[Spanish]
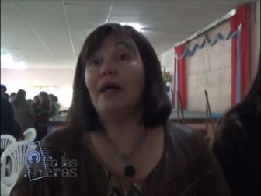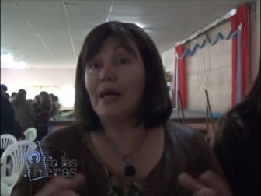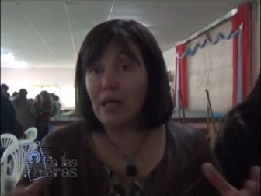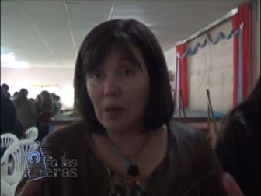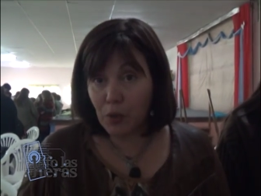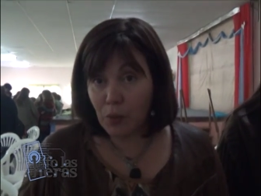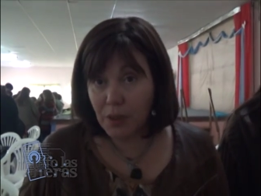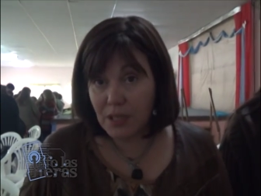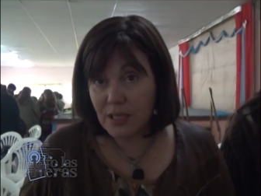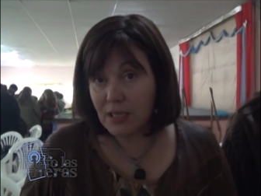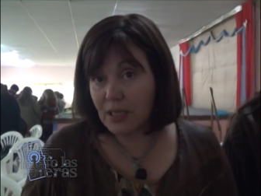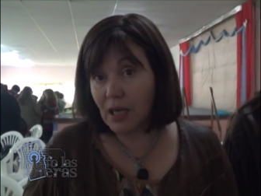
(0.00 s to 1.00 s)
en la
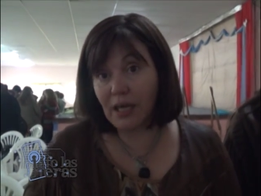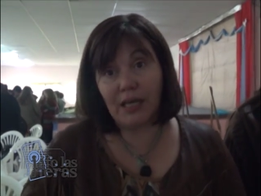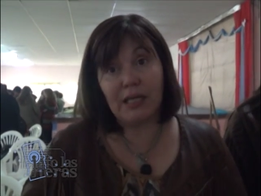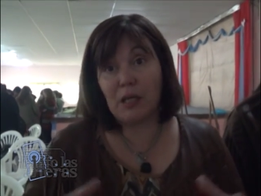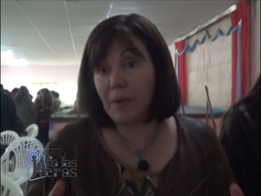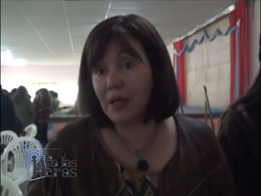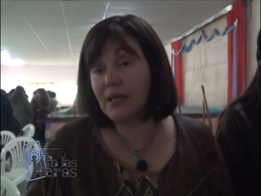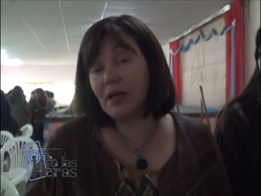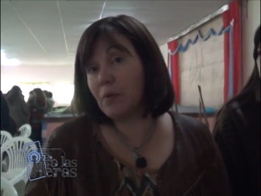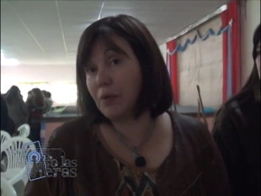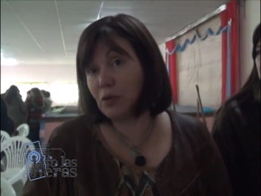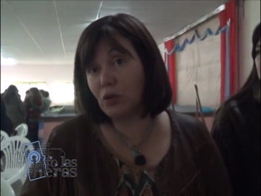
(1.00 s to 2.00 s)
provincia, en el país
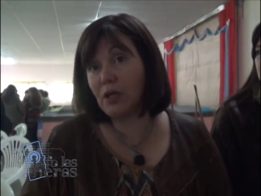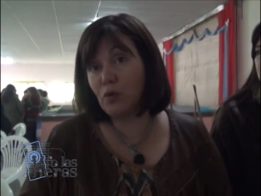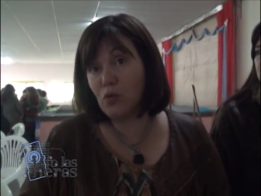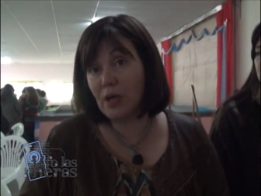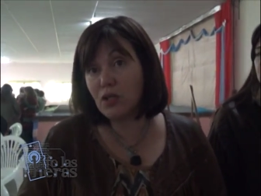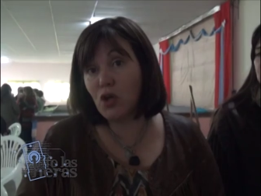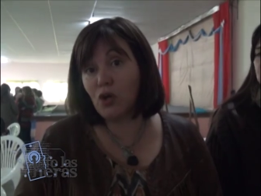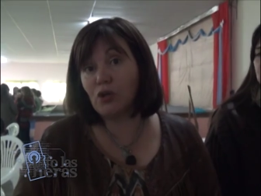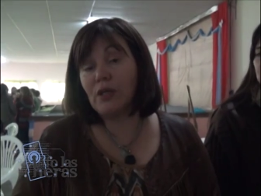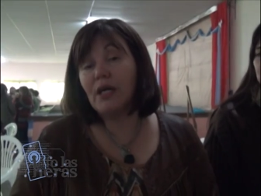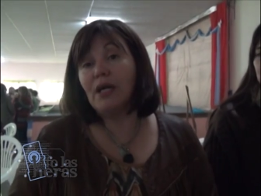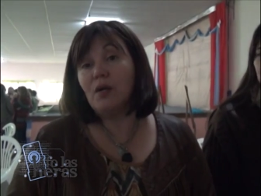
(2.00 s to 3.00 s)
respecto a la
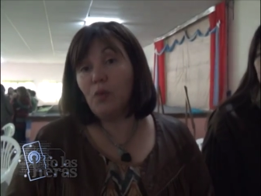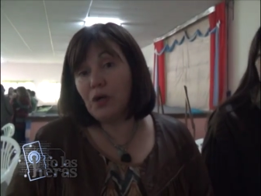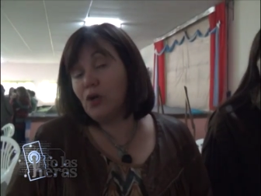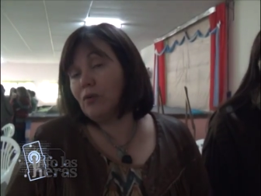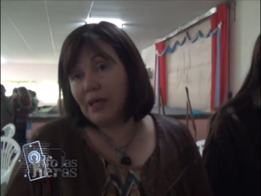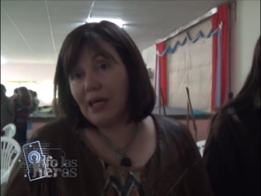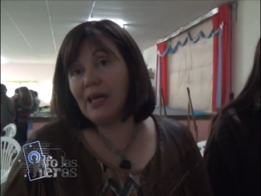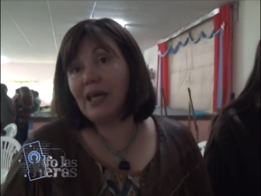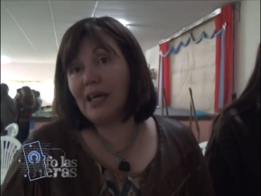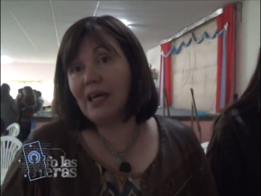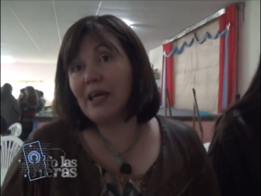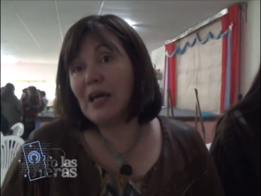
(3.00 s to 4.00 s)
educación. Bueno,
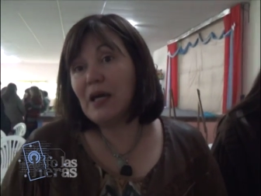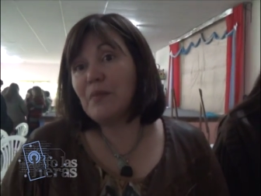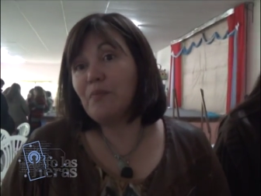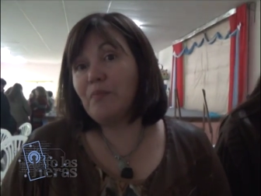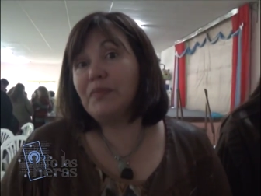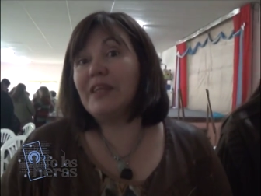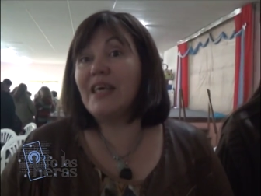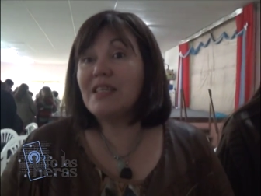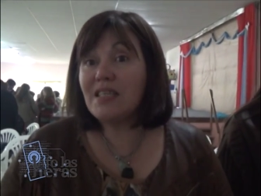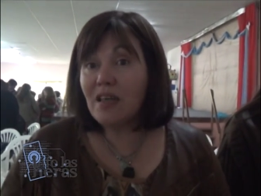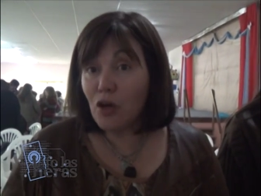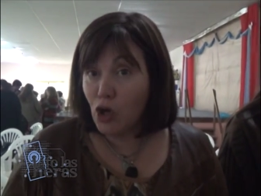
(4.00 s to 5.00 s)
eh,
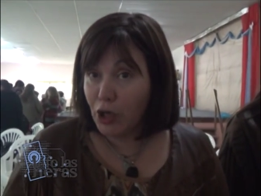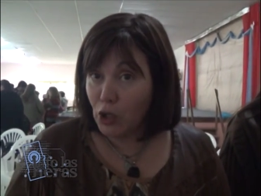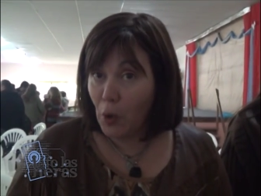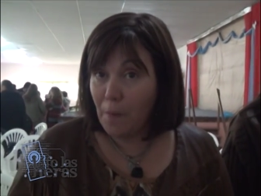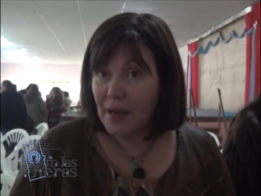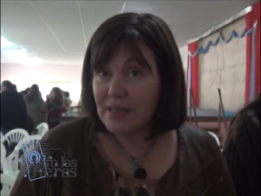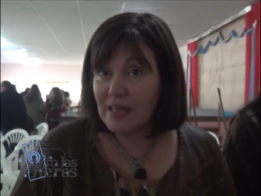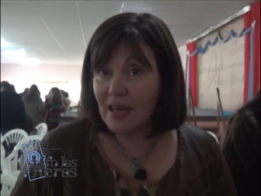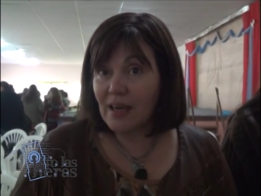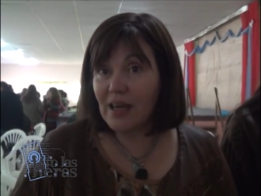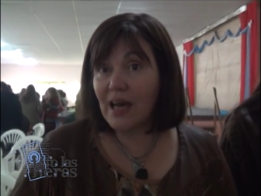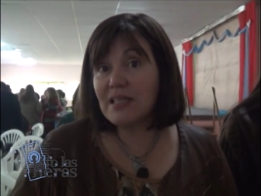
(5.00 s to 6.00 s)
decir lo que nos
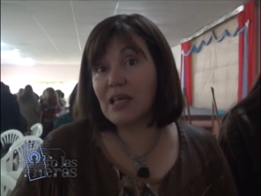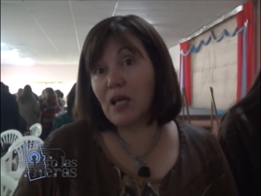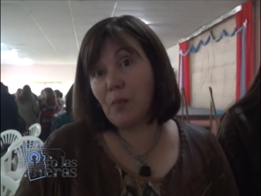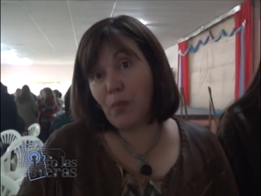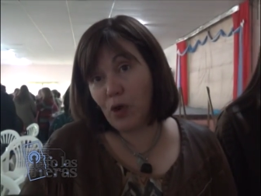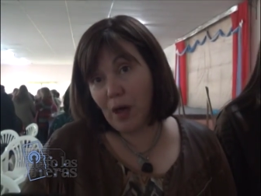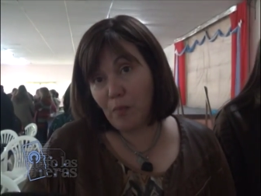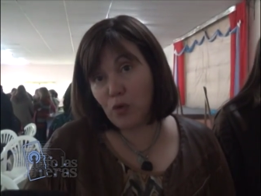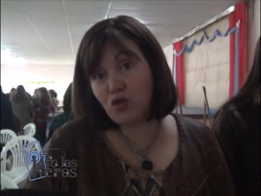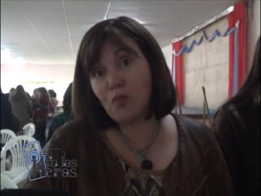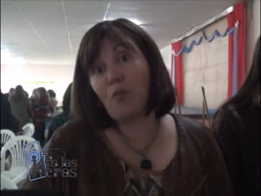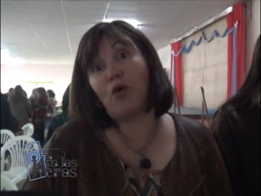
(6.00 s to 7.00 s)
pasa hace que
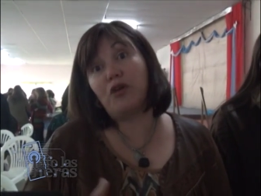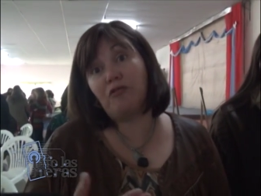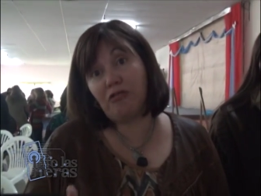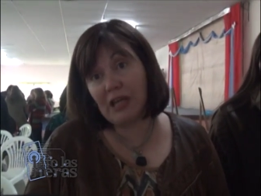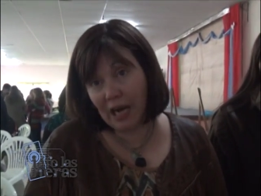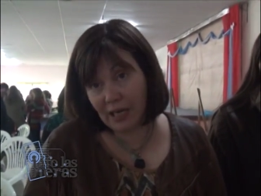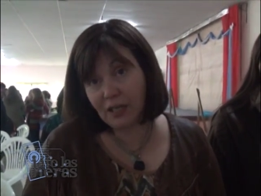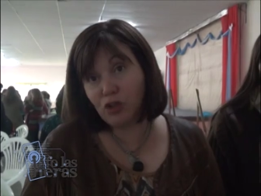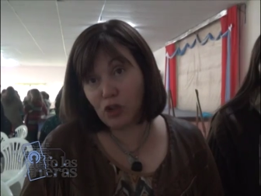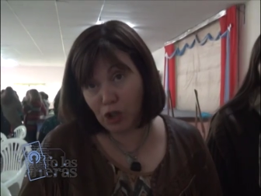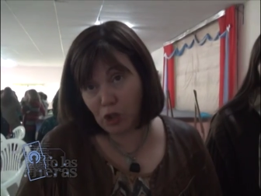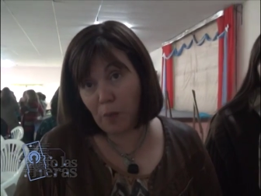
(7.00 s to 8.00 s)
podamos modificar
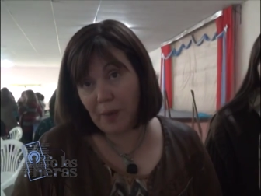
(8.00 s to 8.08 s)
esto que nos